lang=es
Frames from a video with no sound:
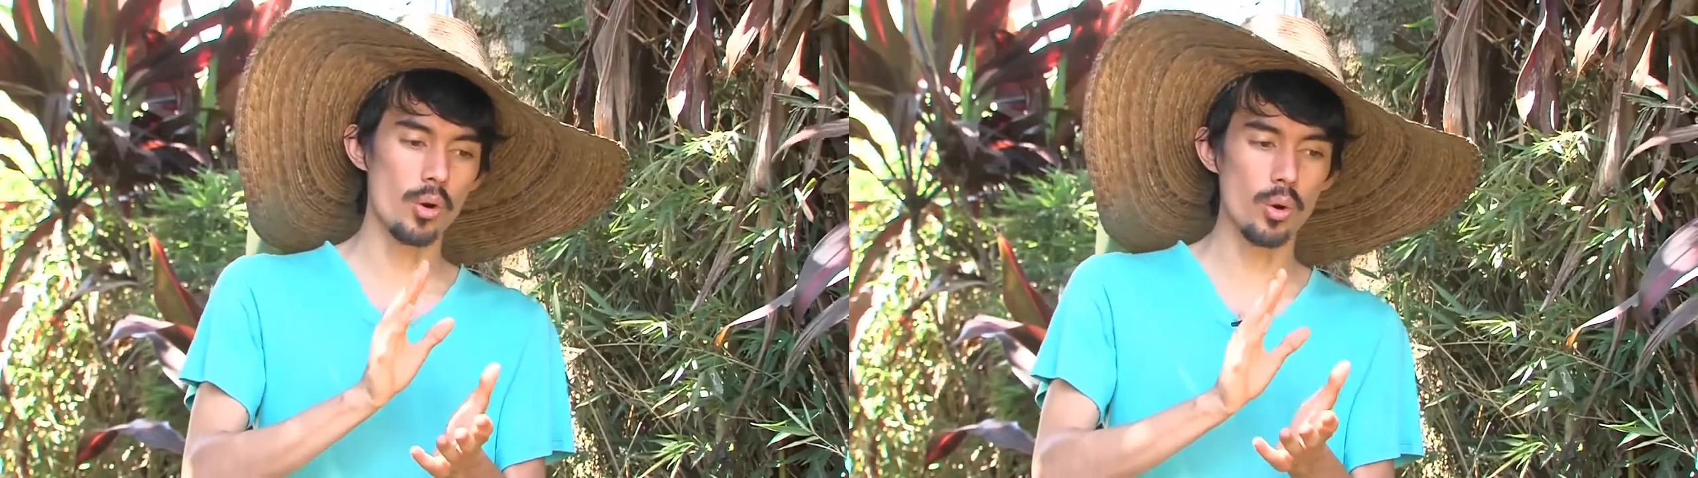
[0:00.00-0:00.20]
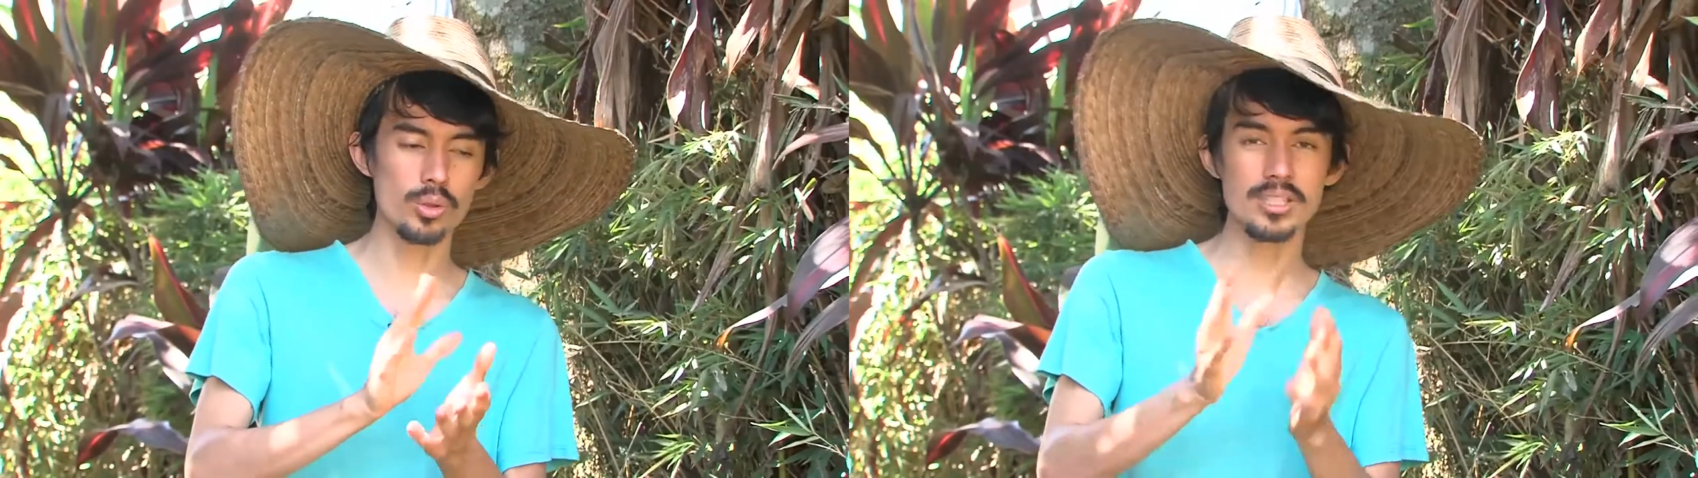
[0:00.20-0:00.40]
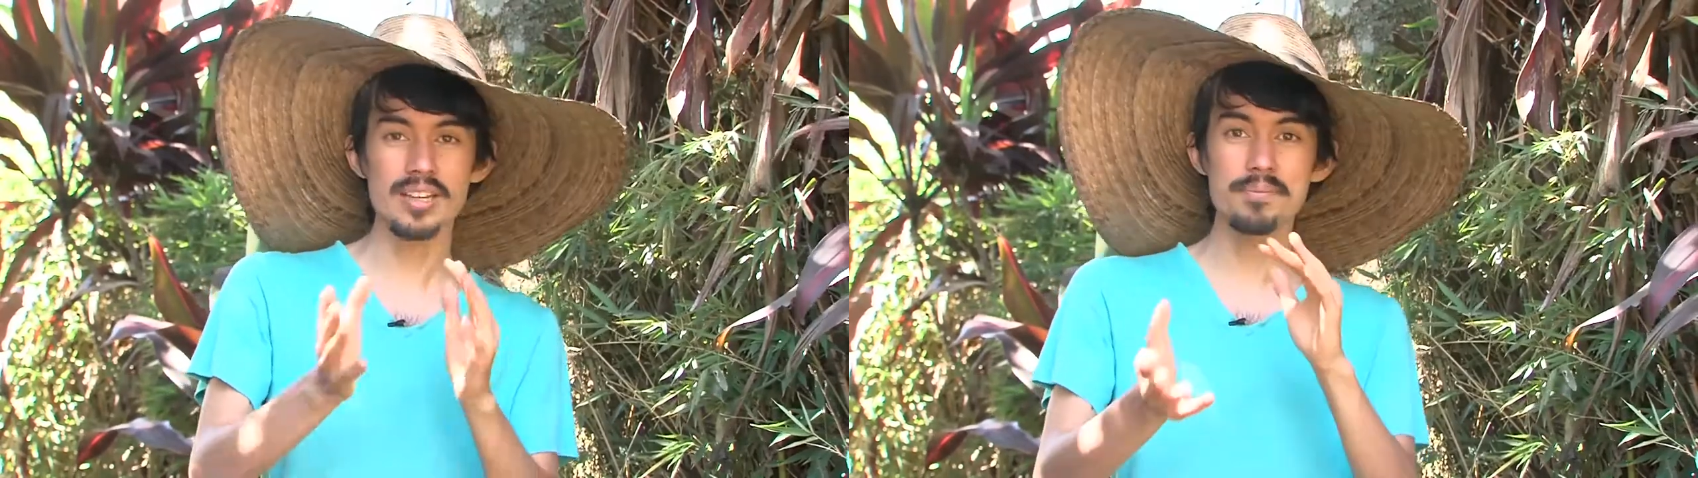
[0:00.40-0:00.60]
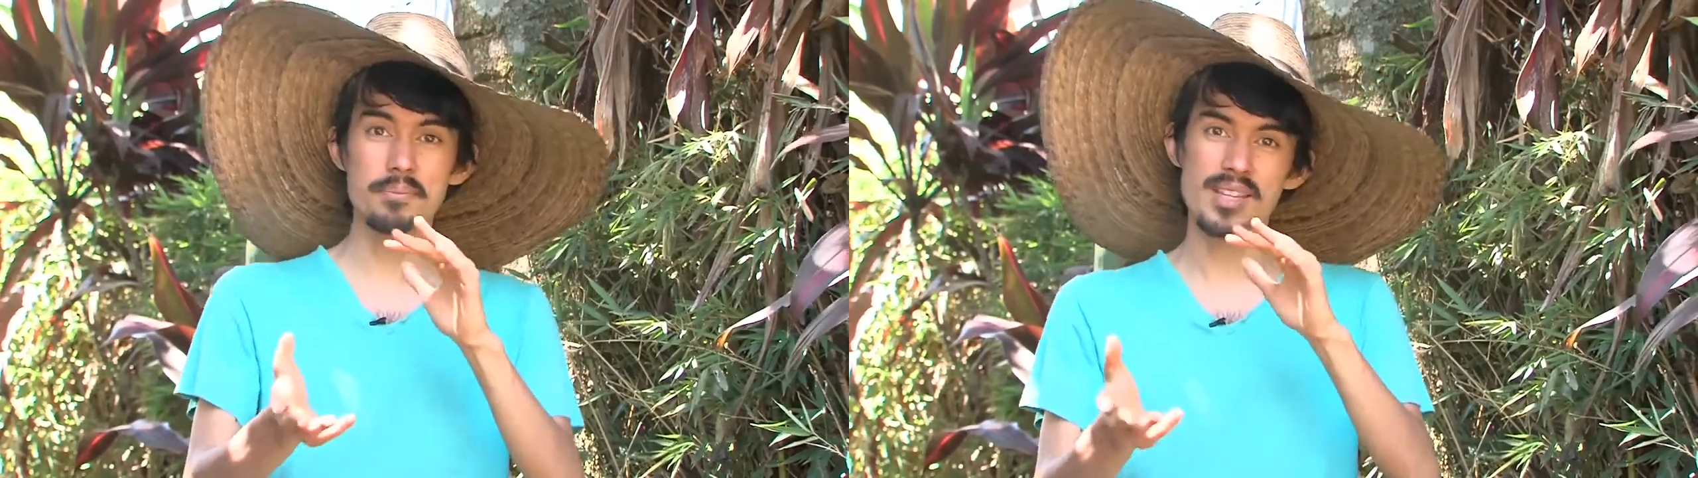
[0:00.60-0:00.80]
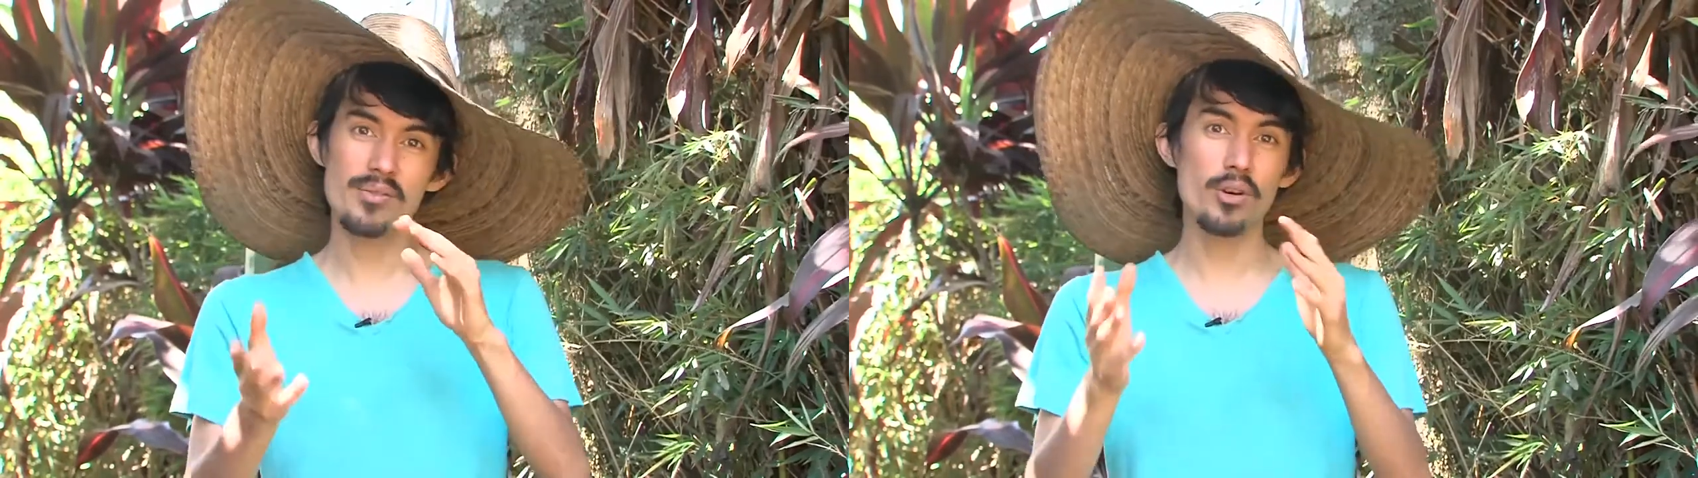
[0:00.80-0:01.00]
lo
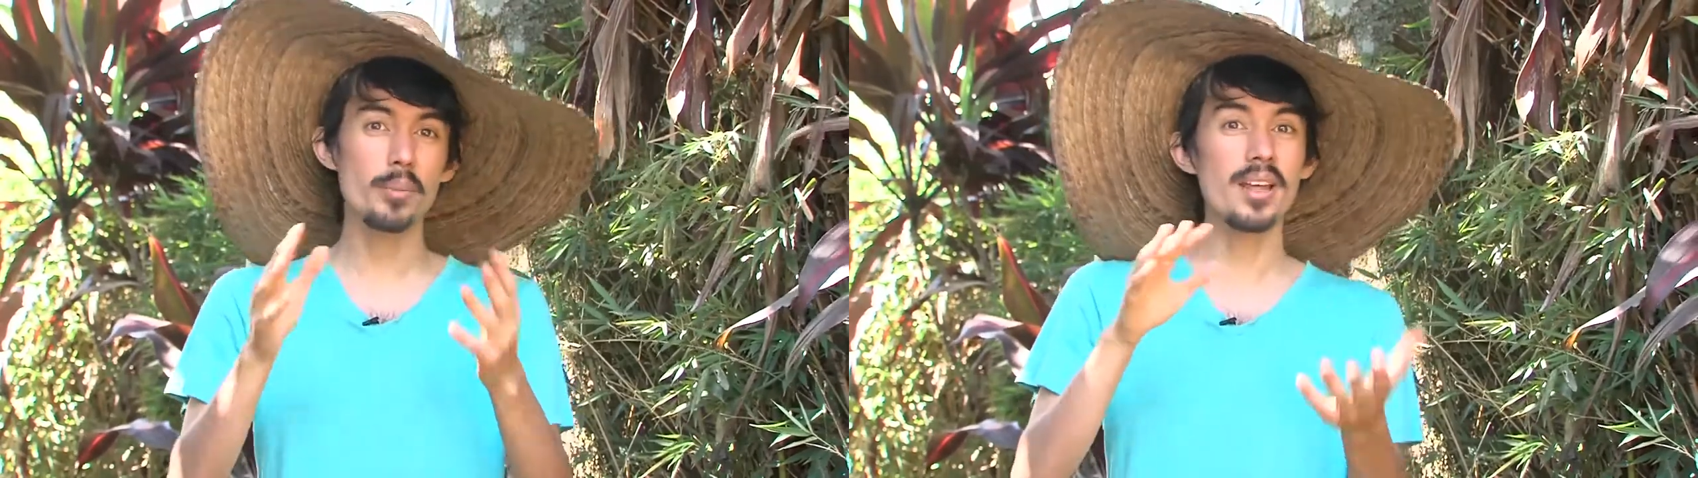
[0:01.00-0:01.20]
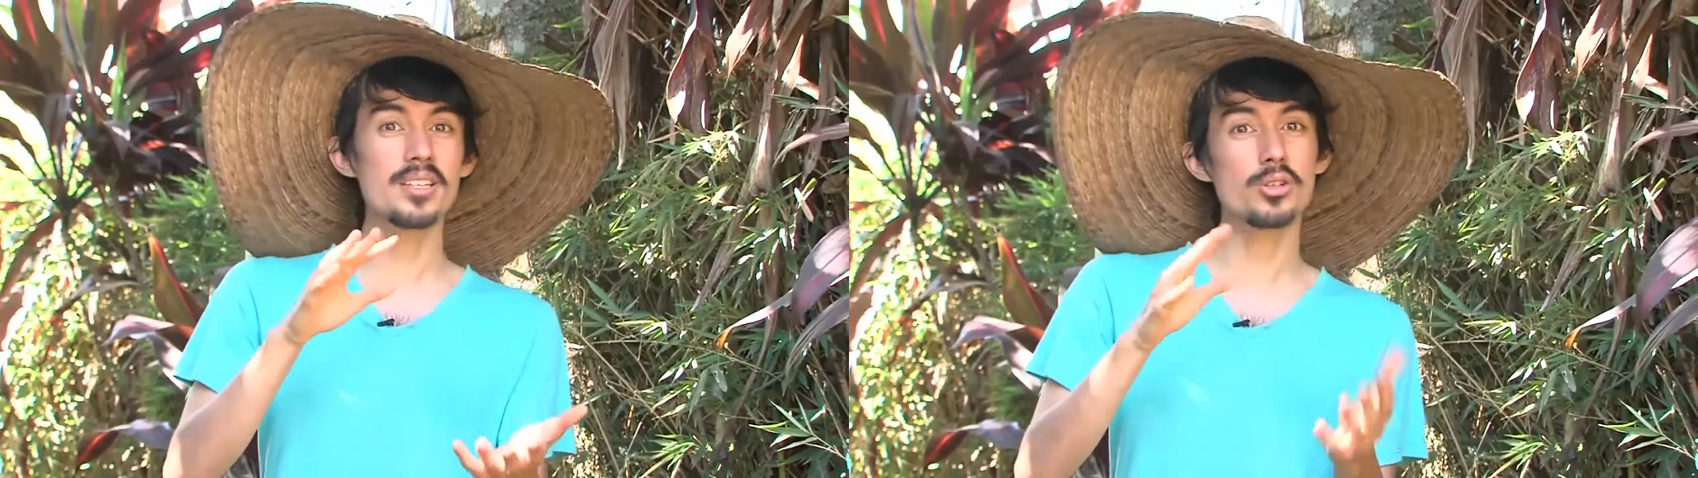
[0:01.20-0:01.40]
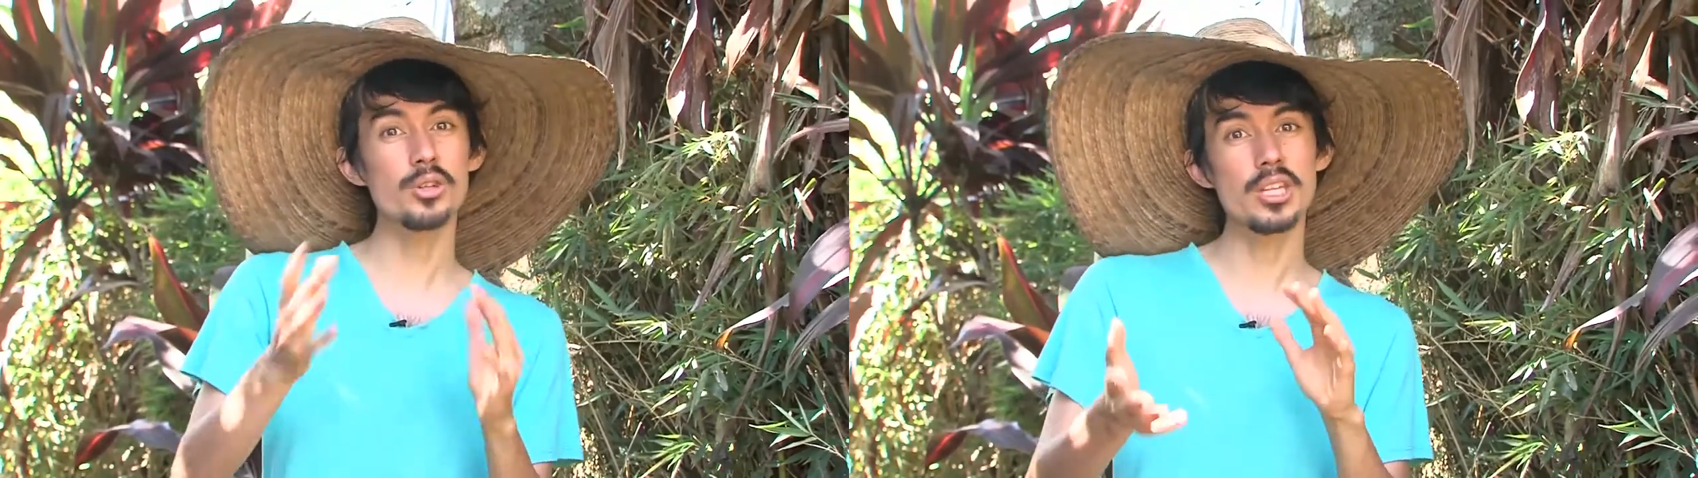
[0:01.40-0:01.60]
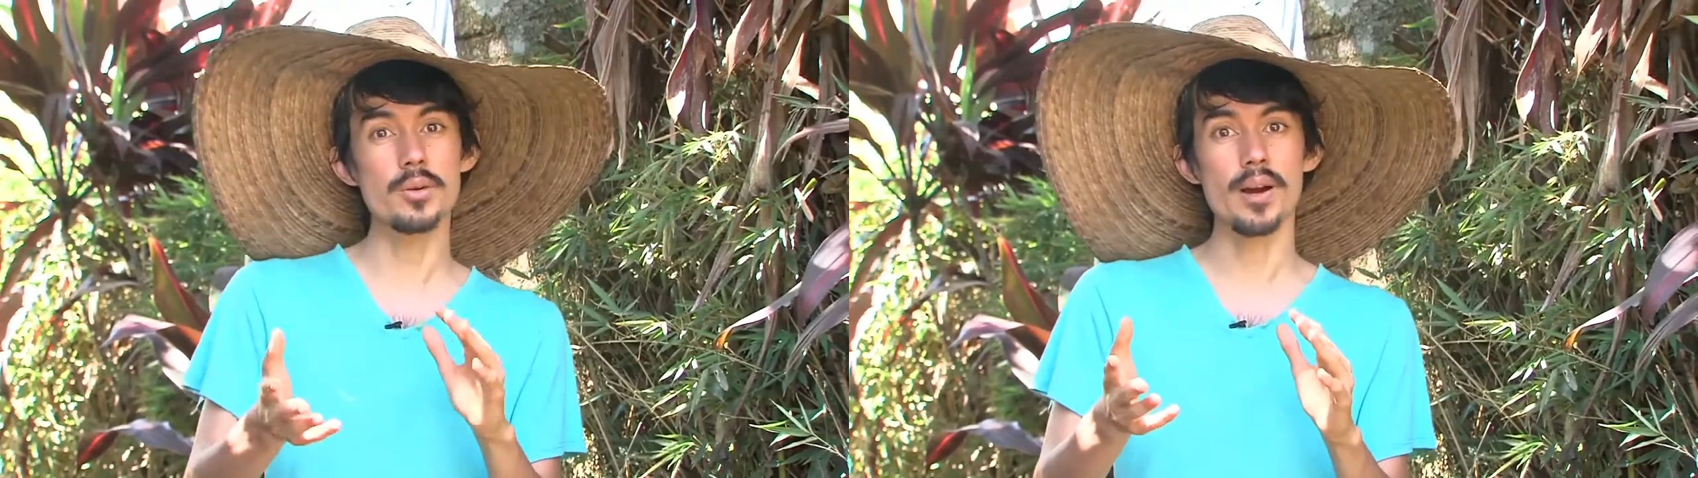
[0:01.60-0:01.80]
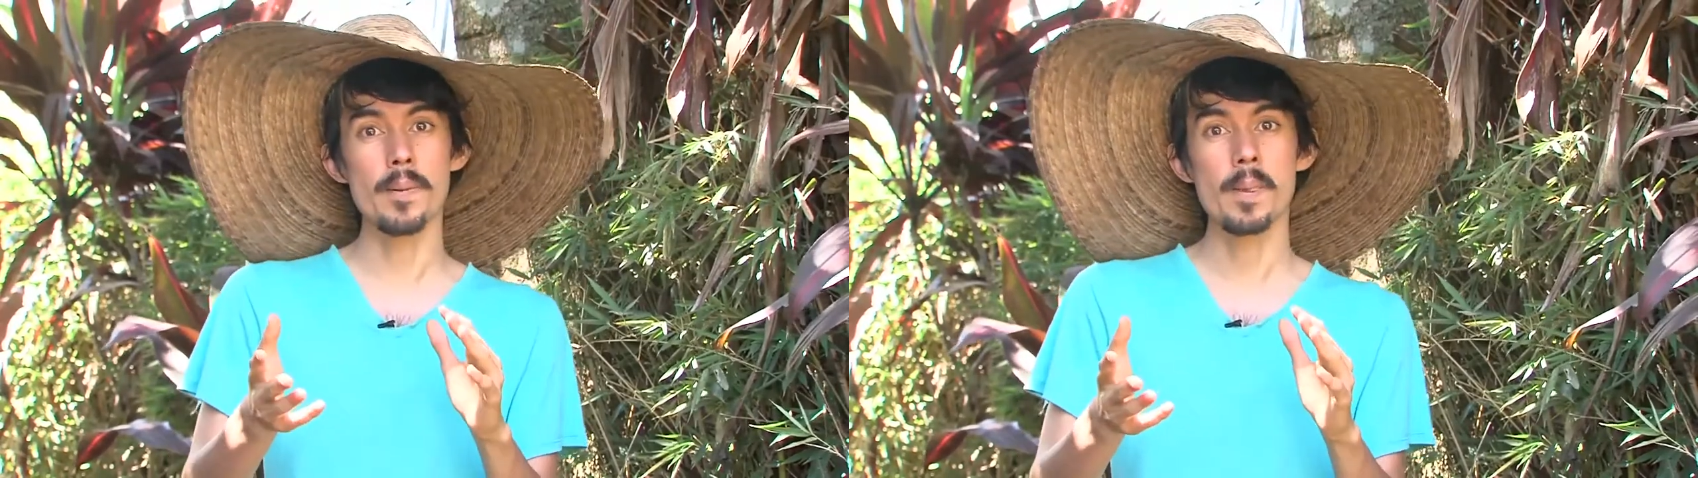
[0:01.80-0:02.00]
usan de forma
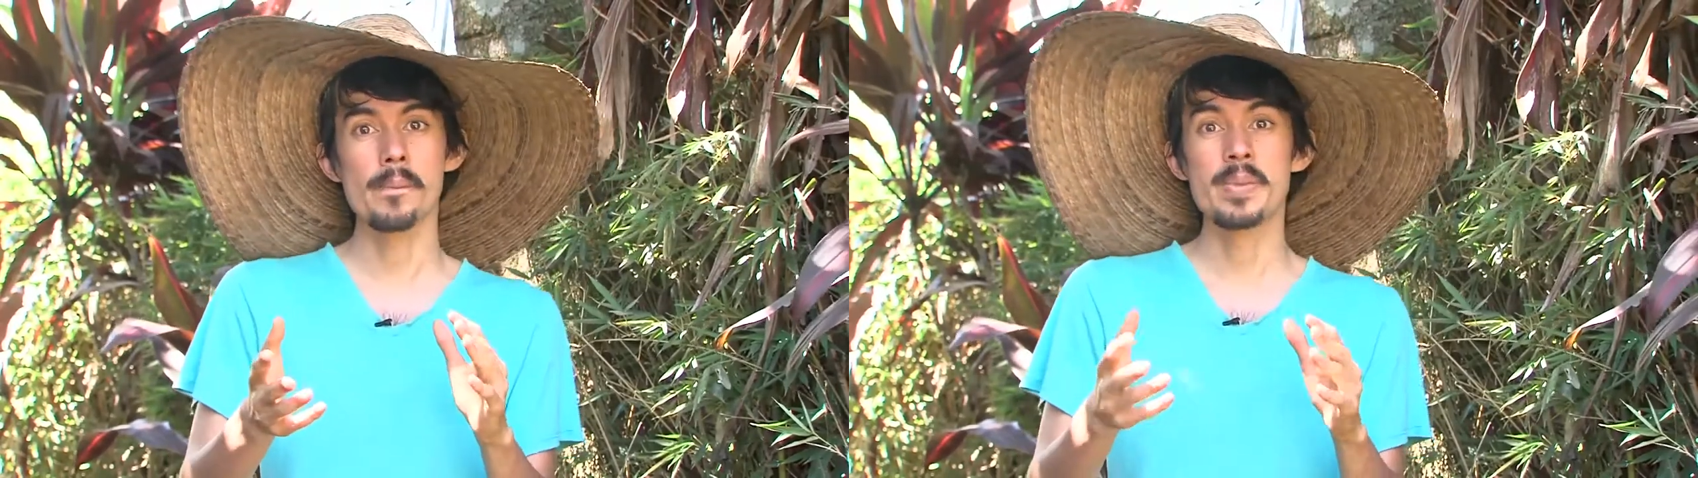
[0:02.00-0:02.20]
discontinua,